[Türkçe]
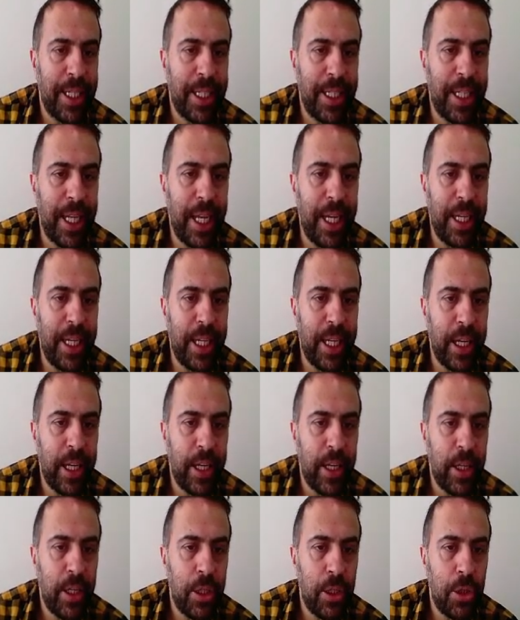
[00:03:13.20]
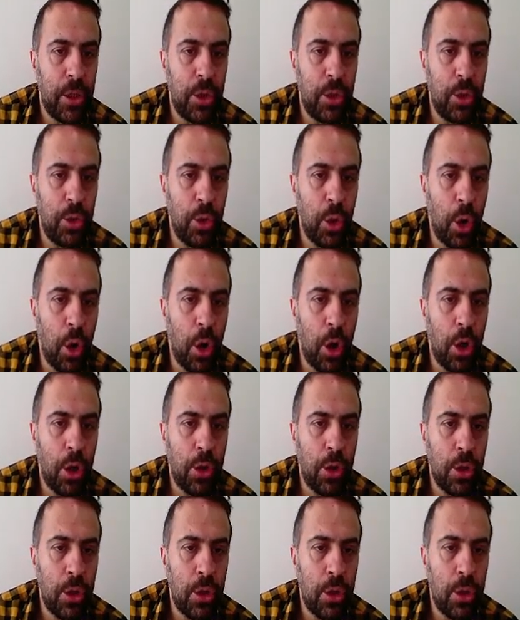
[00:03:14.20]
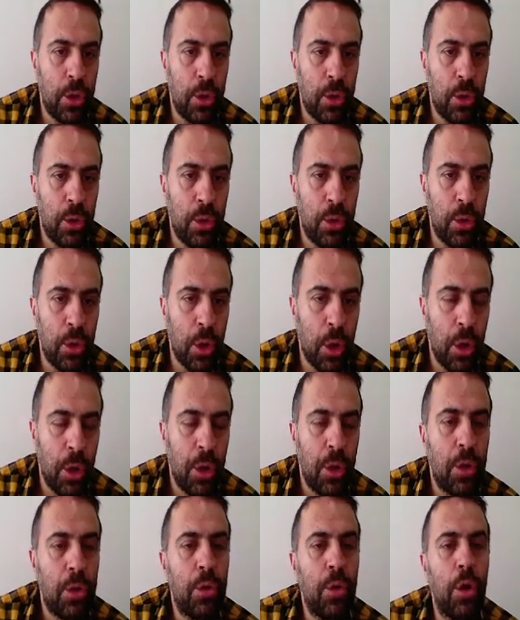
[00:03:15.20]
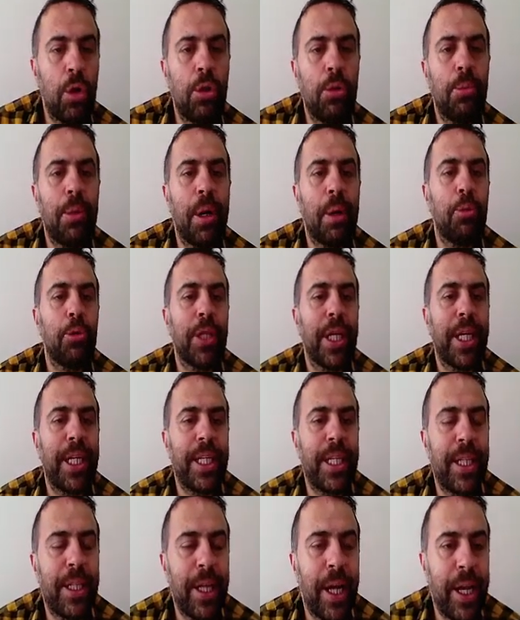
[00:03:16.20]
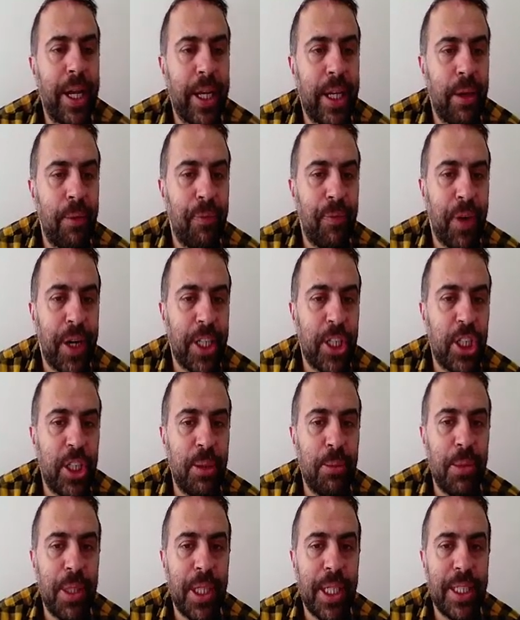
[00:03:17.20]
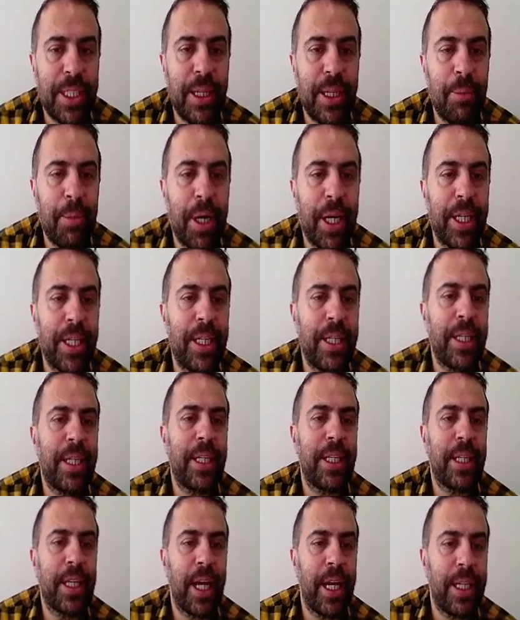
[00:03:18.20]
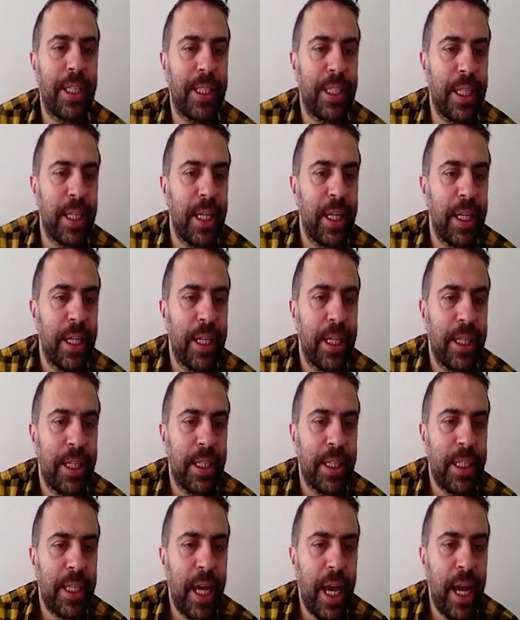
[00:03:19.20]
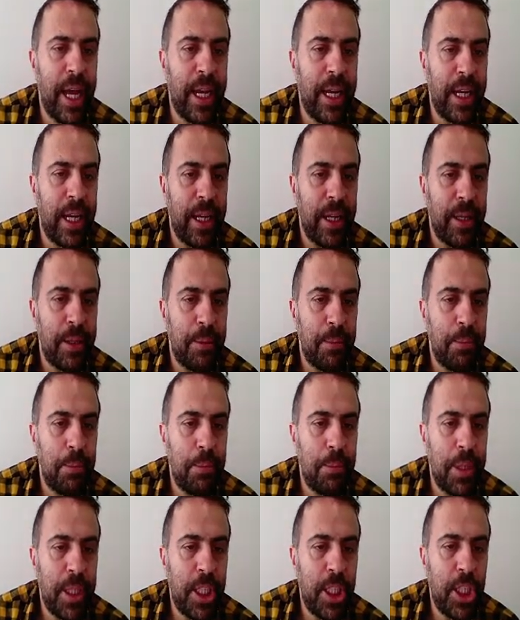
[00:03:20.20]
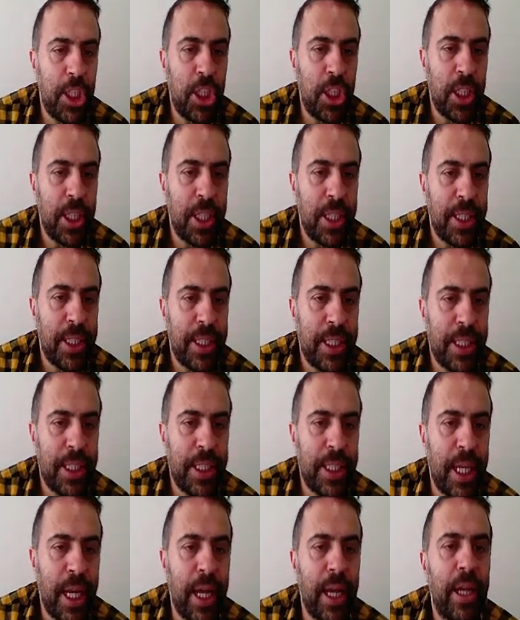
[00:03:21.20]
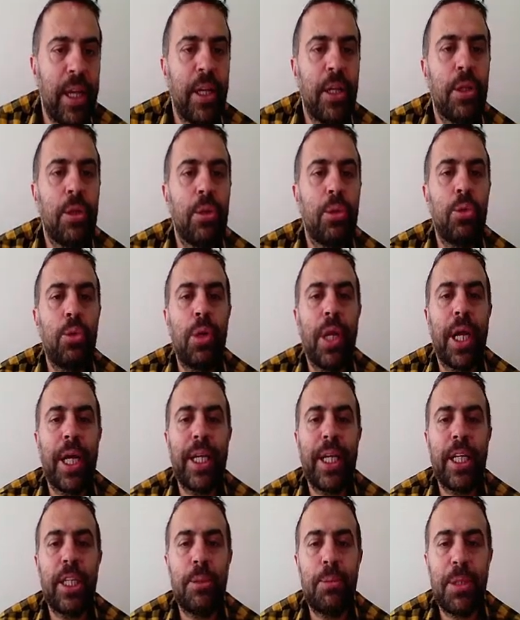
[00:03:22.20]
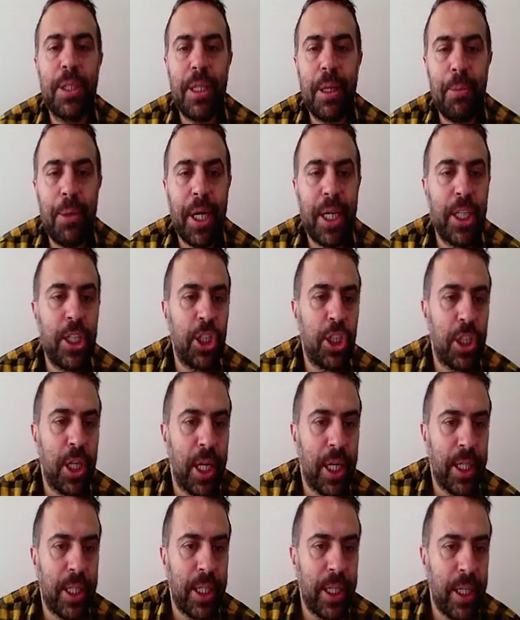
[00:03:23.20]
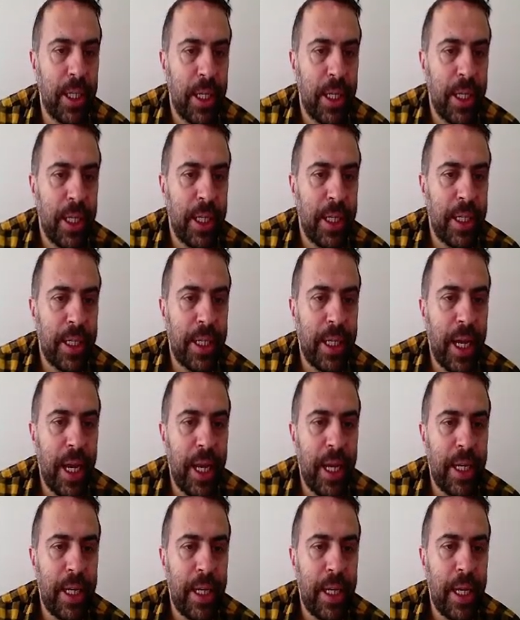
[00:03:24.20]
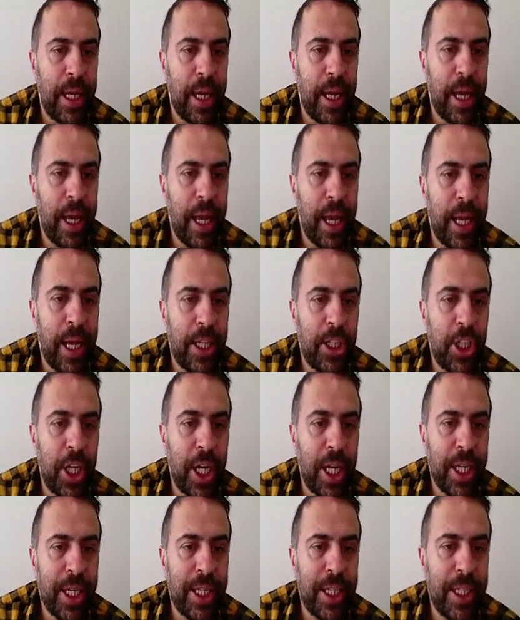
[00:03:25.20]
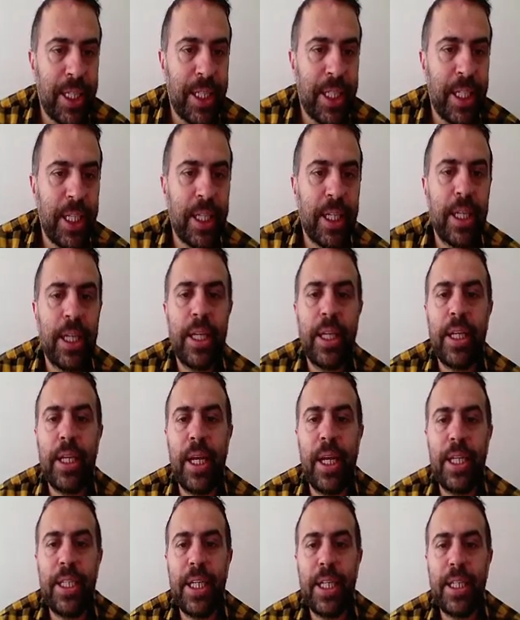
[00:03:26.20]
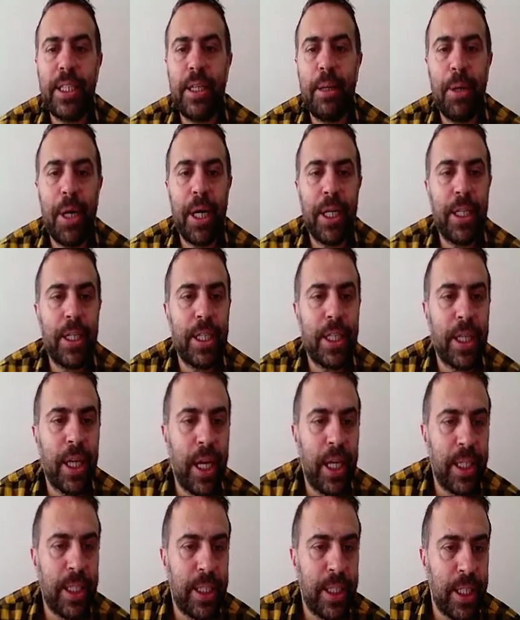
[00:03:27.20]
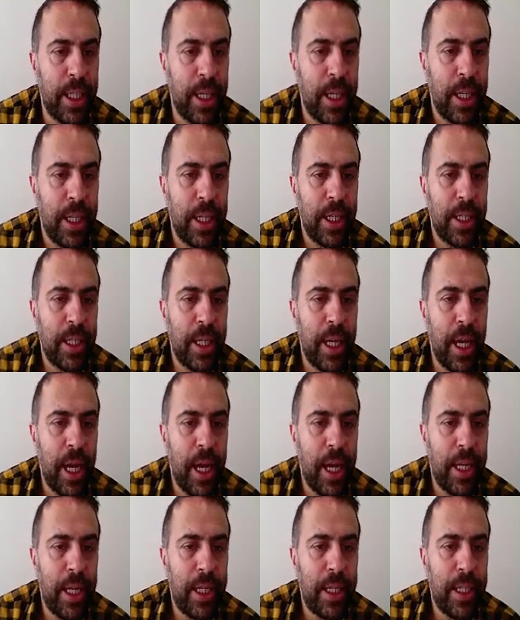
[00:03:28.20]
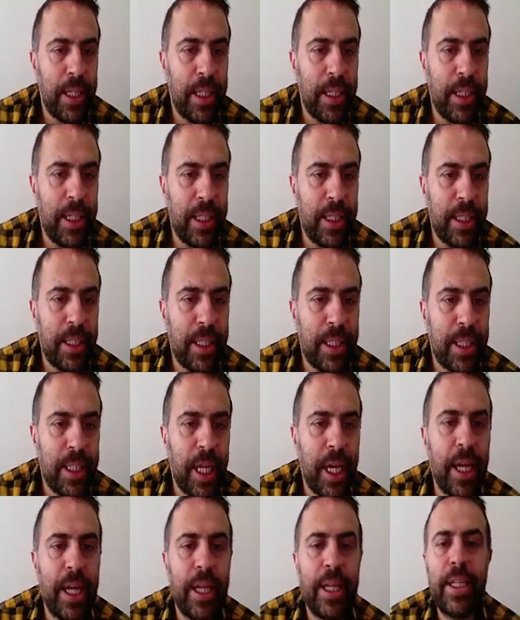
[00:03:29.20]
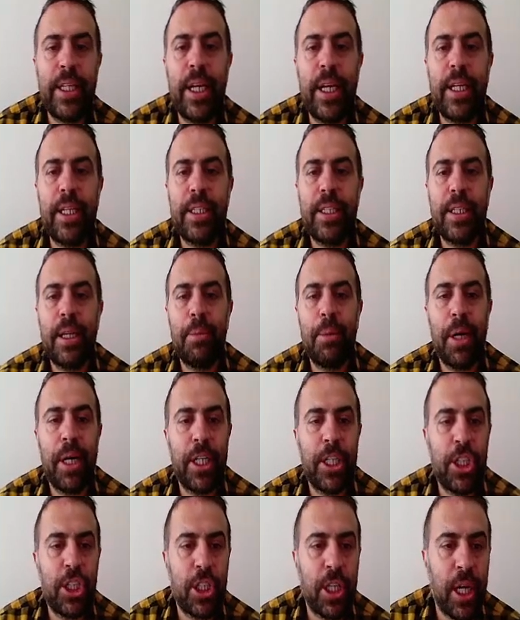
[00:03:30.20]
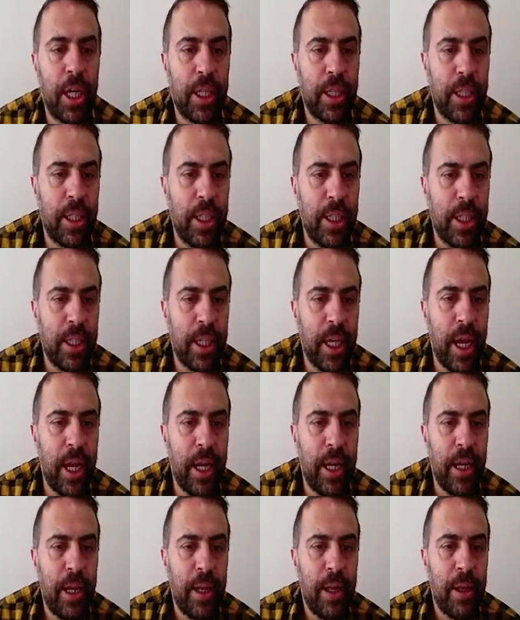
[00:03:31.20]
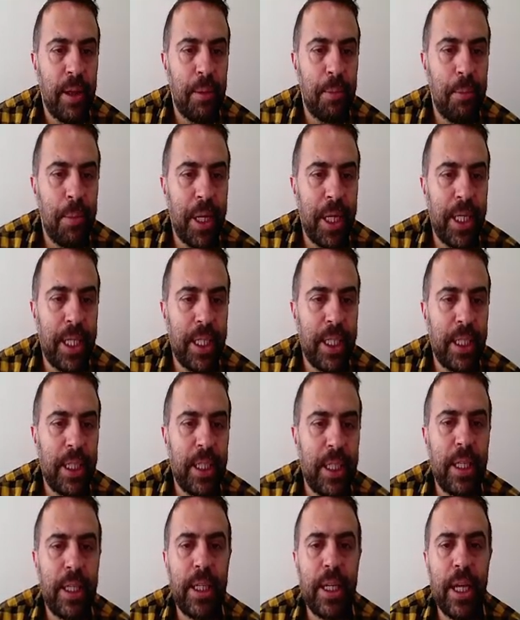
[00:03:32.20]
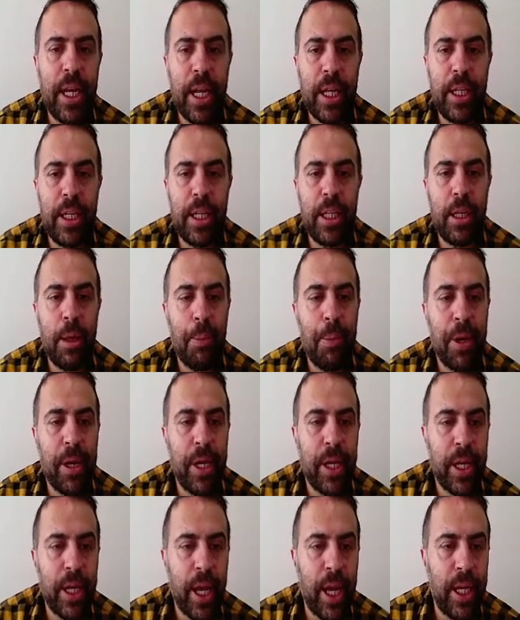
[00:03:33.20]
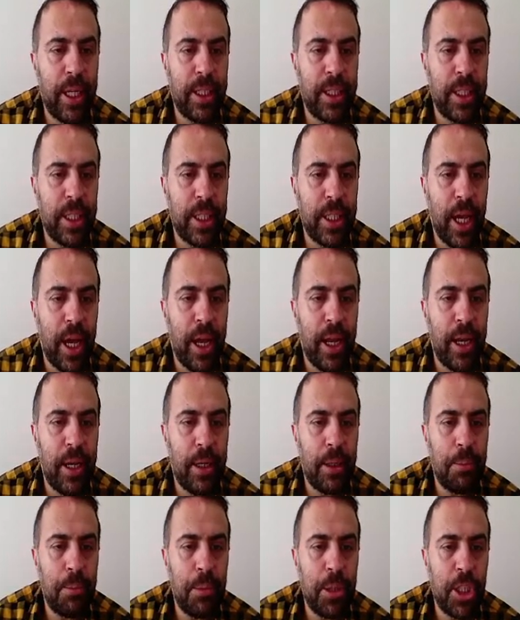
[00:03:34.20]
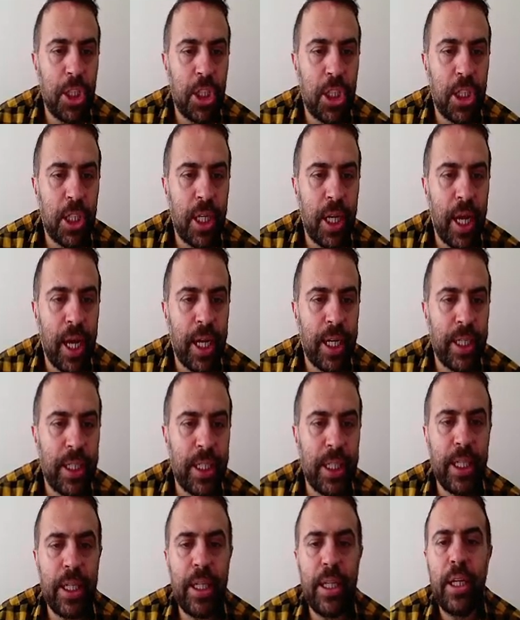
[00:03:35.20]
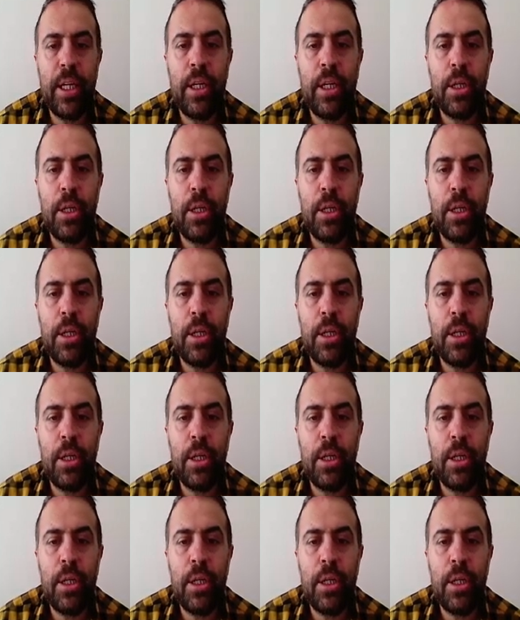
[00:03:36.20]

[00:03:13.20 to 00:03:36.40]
geliyordu. Gördün mü bak burada iki tane küp var. Şimdiki zamanın hikayesi. Gelmişse duyulan geçmiş zamanın şartı. Gel ecektik, gelecek zamanın hikayesi. Gel, irse, geniş zamanın şartı. Gel, meliydi, gereklilik kipinin hikayesi. Gelmişlerdi,